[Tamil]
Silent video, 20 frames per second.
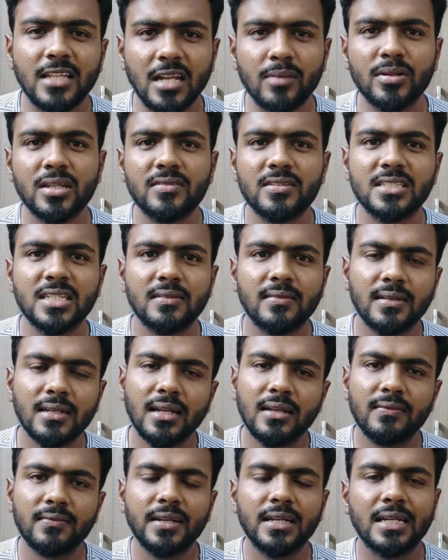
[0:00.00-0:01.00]
தளபதி விஜய்
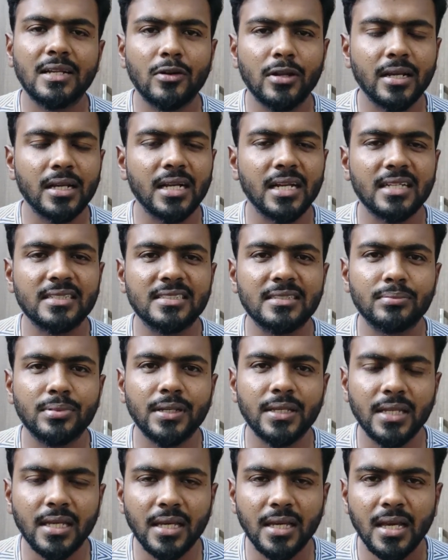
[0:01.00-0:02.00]
அவர்கள் வீட்டோட கடைசி
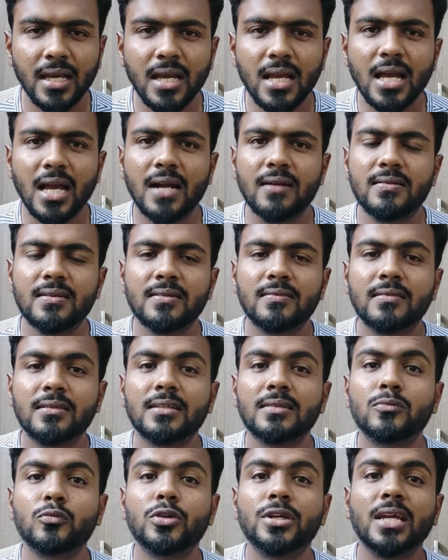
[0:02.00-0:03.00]
பையன் அவருக்கு
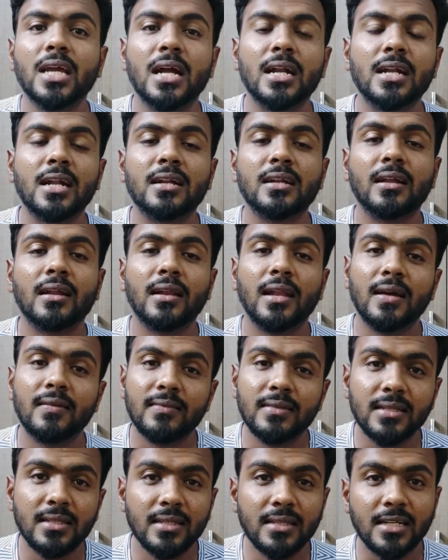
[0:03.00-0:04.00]
வந்து முக்கிய
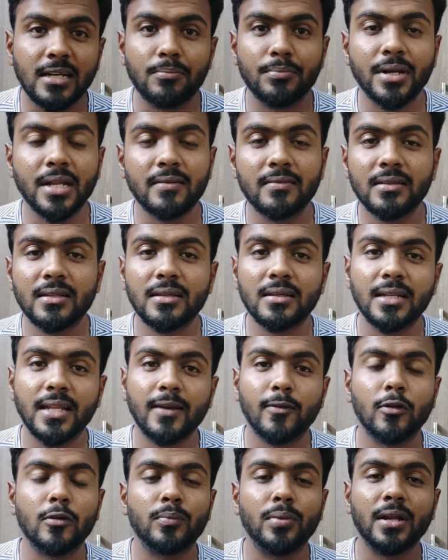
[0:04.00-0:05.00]
அண்ணன்கள்லாம் வந்து கம்பெனியை வந்து
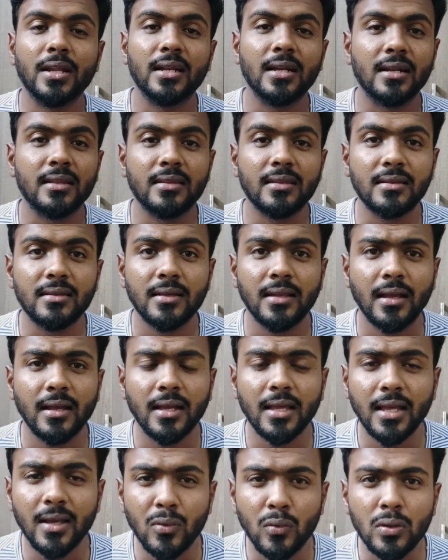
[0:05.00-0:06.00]
டேக் ஓவர் பண்ணி நடத்திட்டு
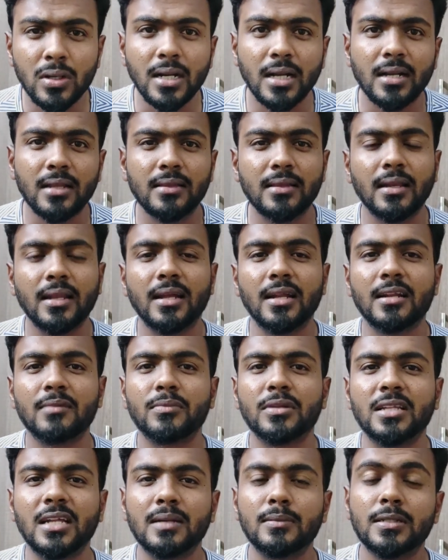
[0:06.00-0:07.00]
இருக்காங்க ஒரு கட்டத்தில்
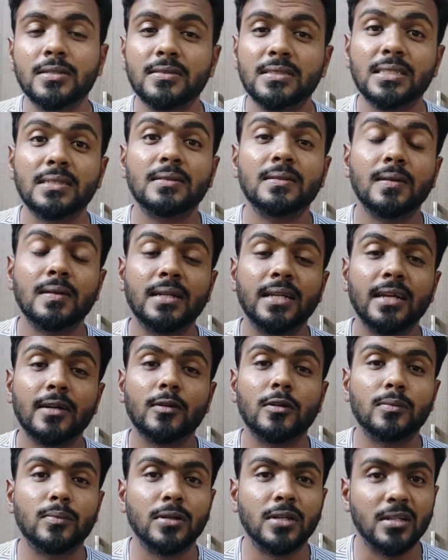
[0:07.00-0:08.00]
நம்ம தளபதி விஜய் அவர்கள்
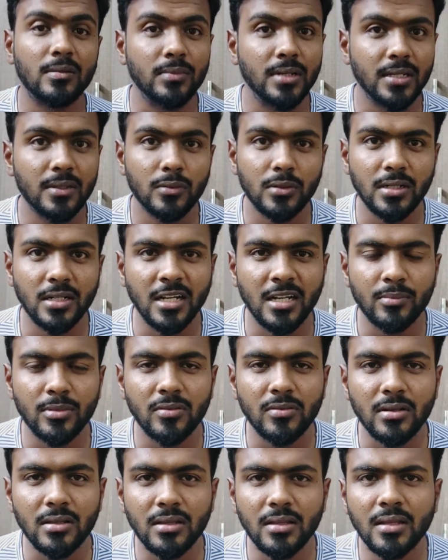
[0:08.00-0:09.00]
டேக் ஓவர் பண்ணுற மாதிரி ஒரு
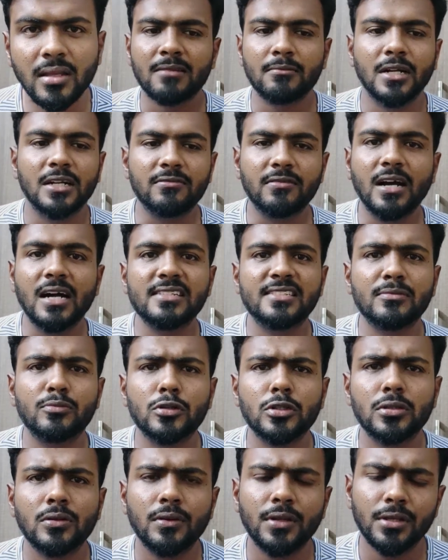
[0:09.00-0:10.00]
நிலமை வருது பட் வாரிசை
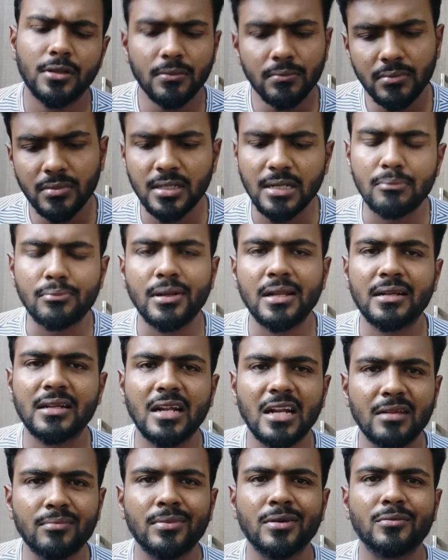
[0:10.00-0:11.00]
பொறுத்த வரைக்கும்
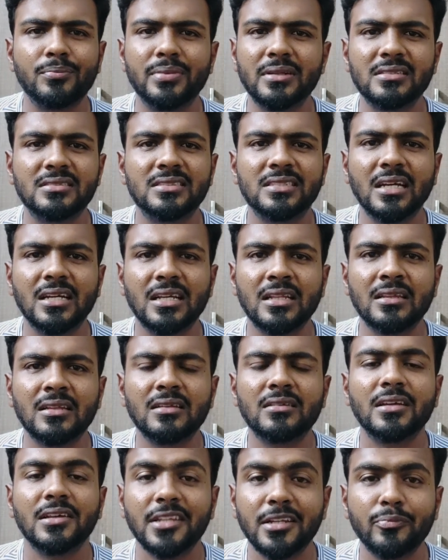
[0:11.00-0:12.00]
கம்ப்ளீட்டாக நம்ம பெருசாக
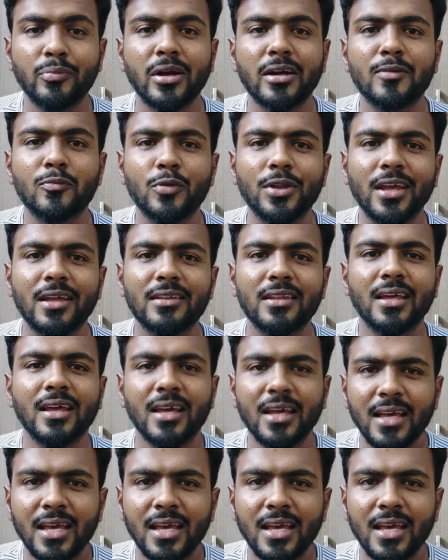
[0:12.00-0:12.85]
இருந்து எதிர்பார்க்க முடியாது